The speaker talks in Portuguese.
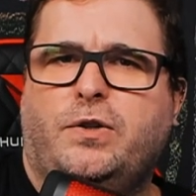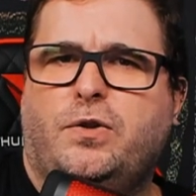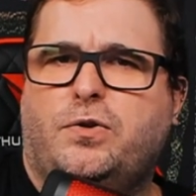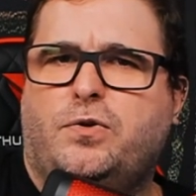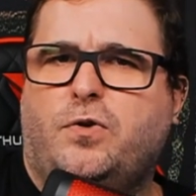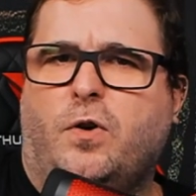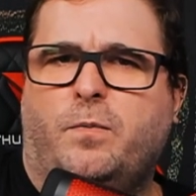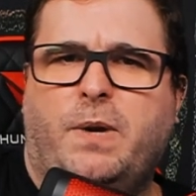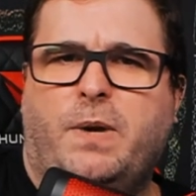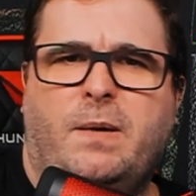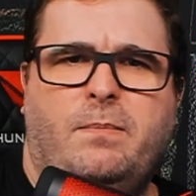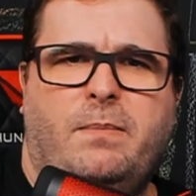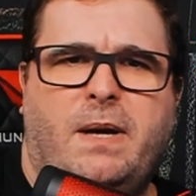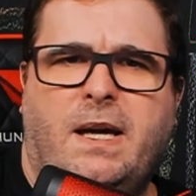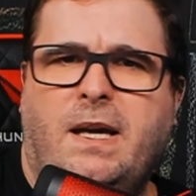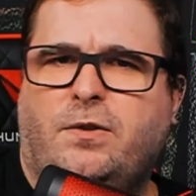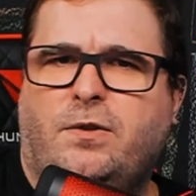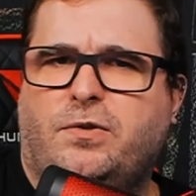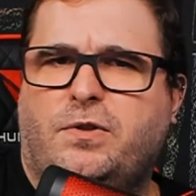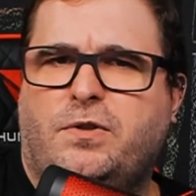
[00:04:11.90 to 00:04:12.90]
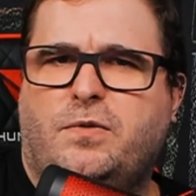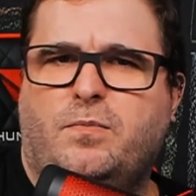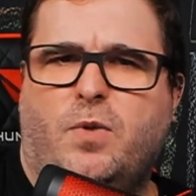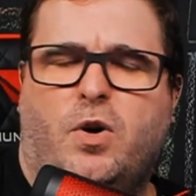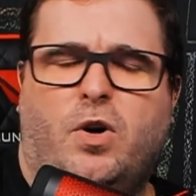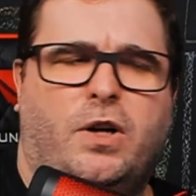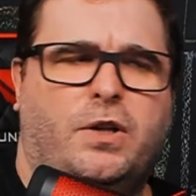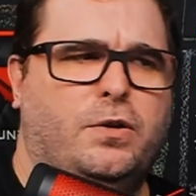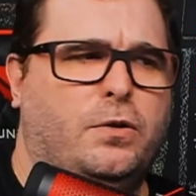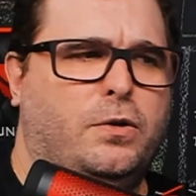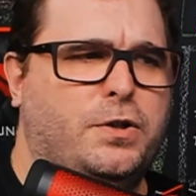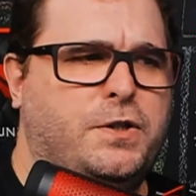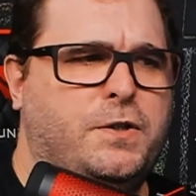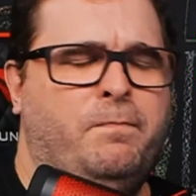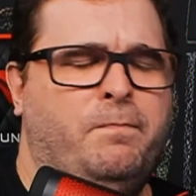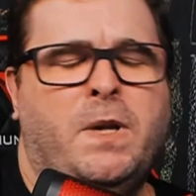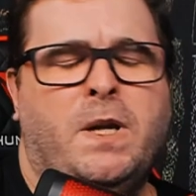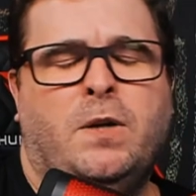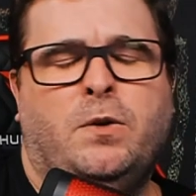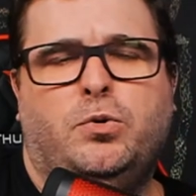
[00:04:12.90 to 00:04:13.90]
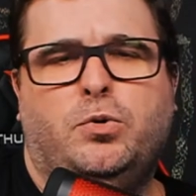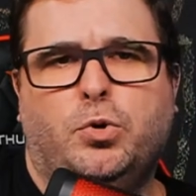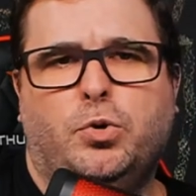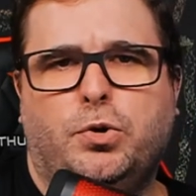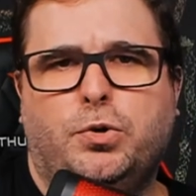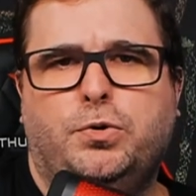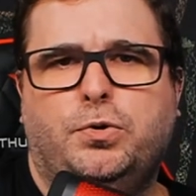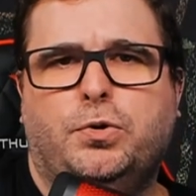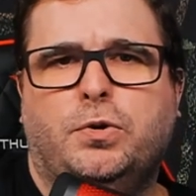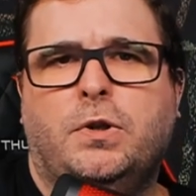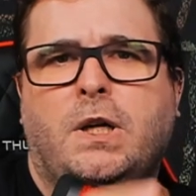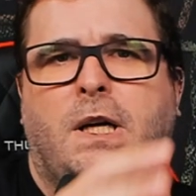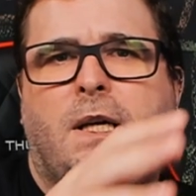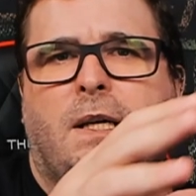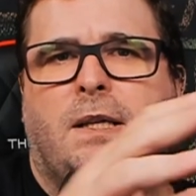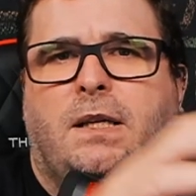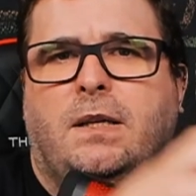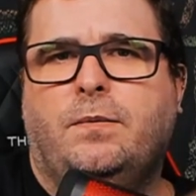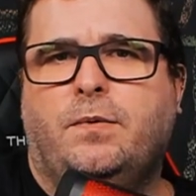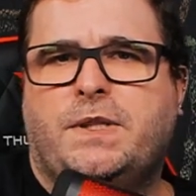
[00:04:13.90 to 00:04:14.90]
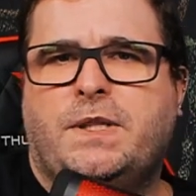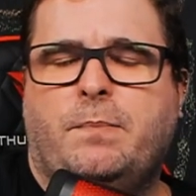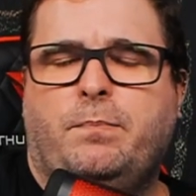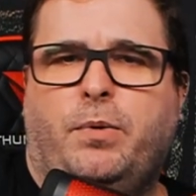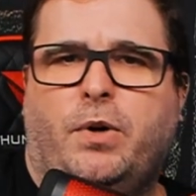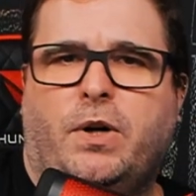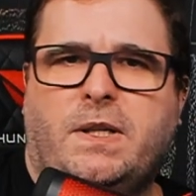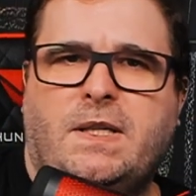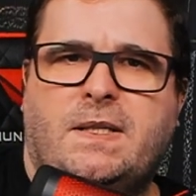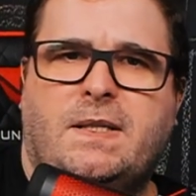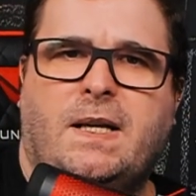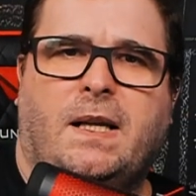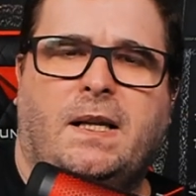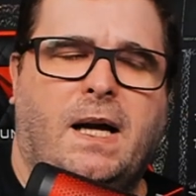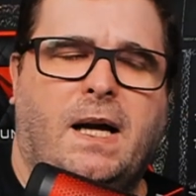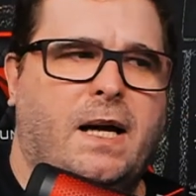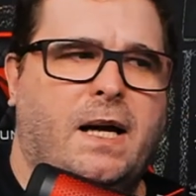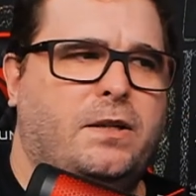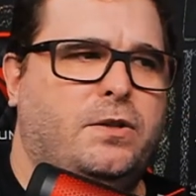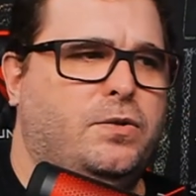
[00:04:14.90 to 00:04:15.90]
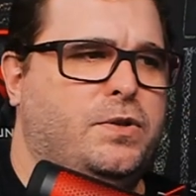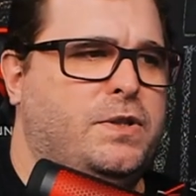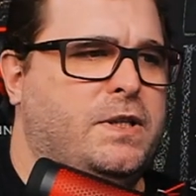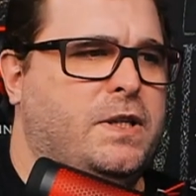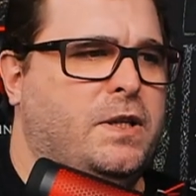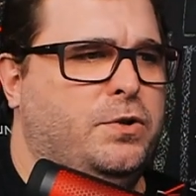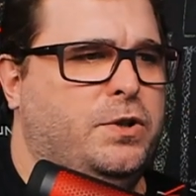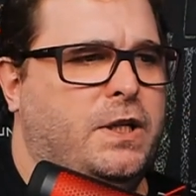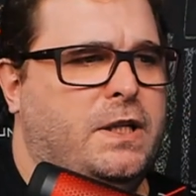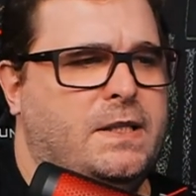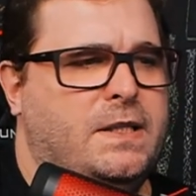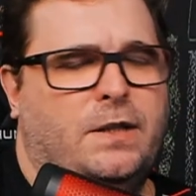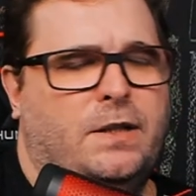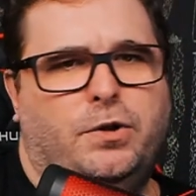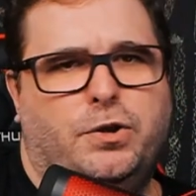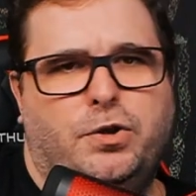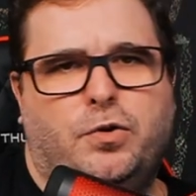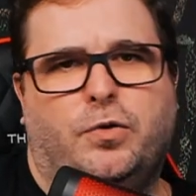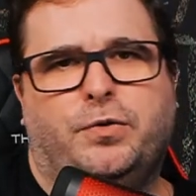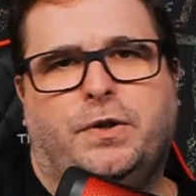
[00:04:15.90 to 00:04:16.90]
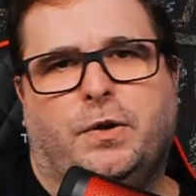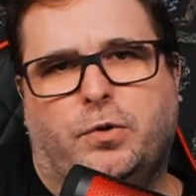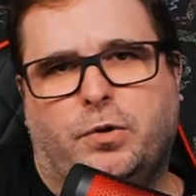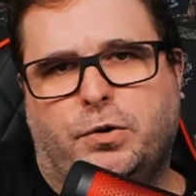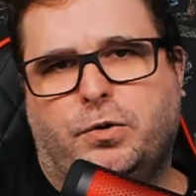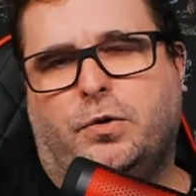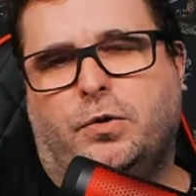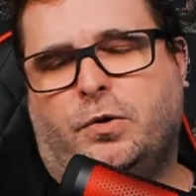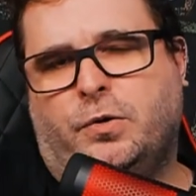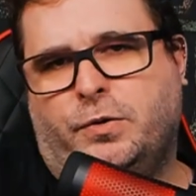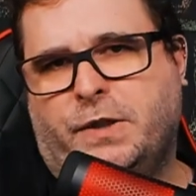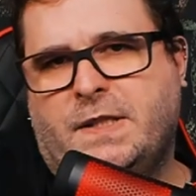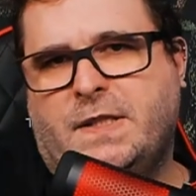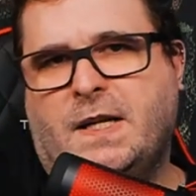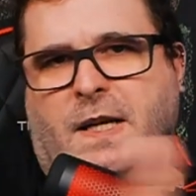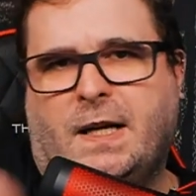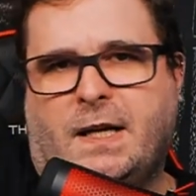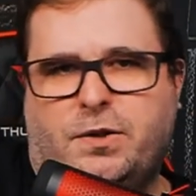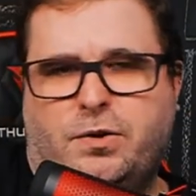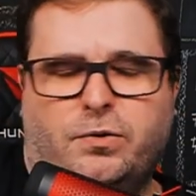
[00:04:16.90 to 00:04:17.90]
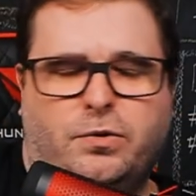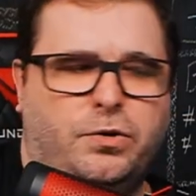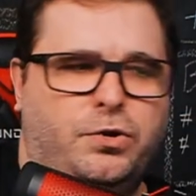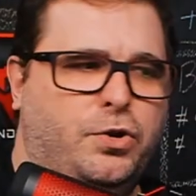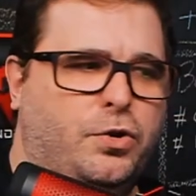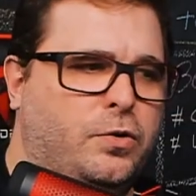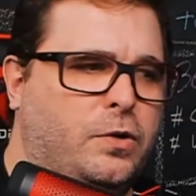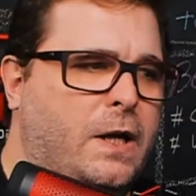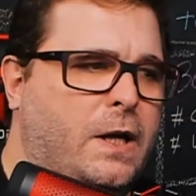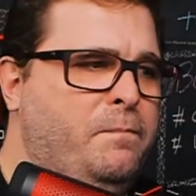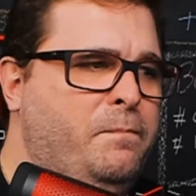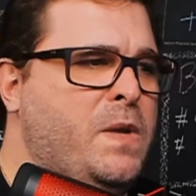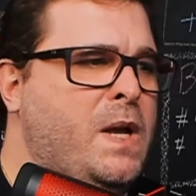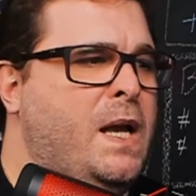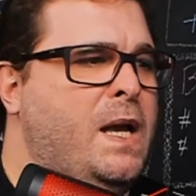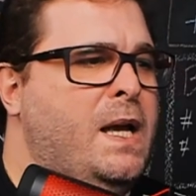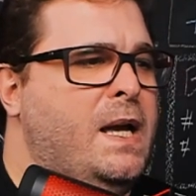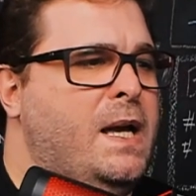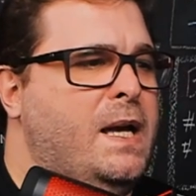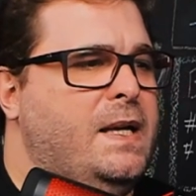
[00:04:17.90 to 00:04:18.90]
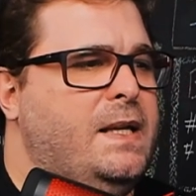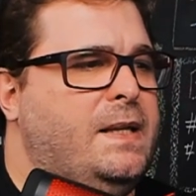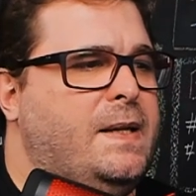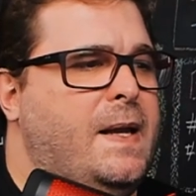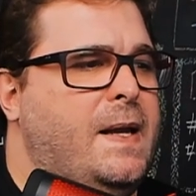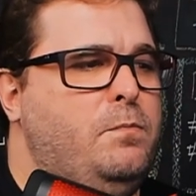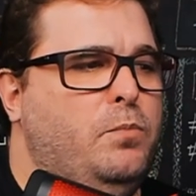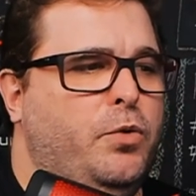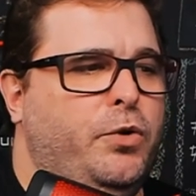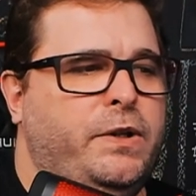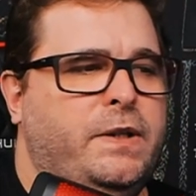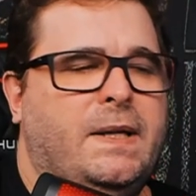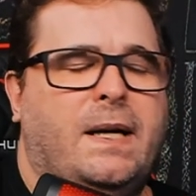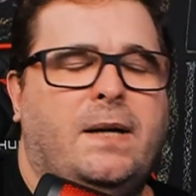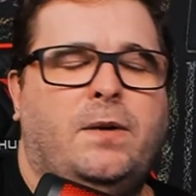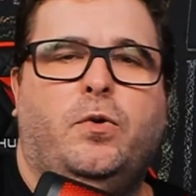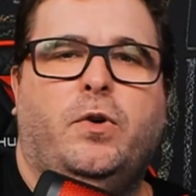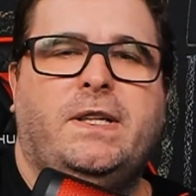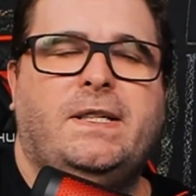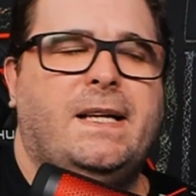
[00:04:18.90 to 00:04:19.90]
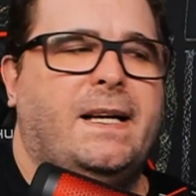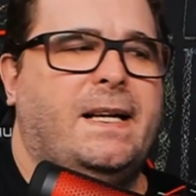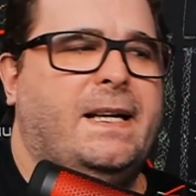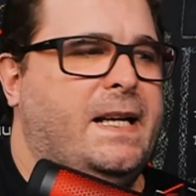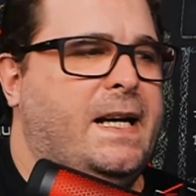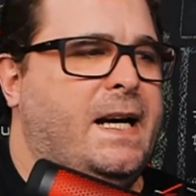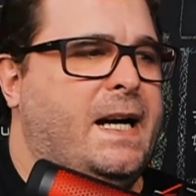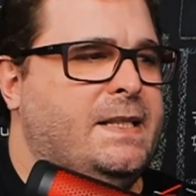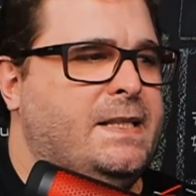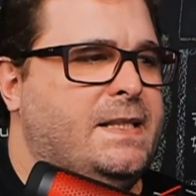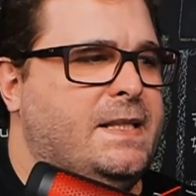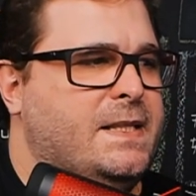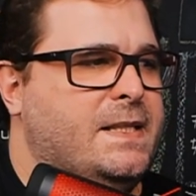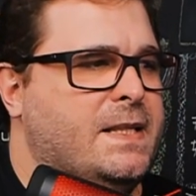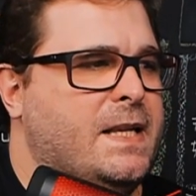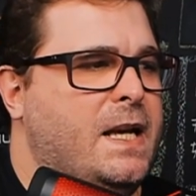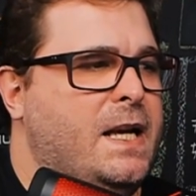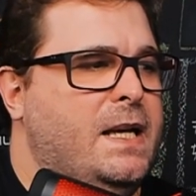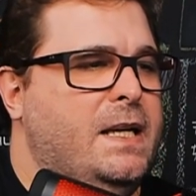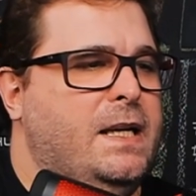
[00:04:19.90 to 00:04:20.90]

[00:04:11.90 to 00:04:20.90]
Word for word: os complementos, os módulos, tudo que você pode instalar no seu gerenciador de conteúdo, ou nesse caso no Joomla, e tem muita coisa grátis.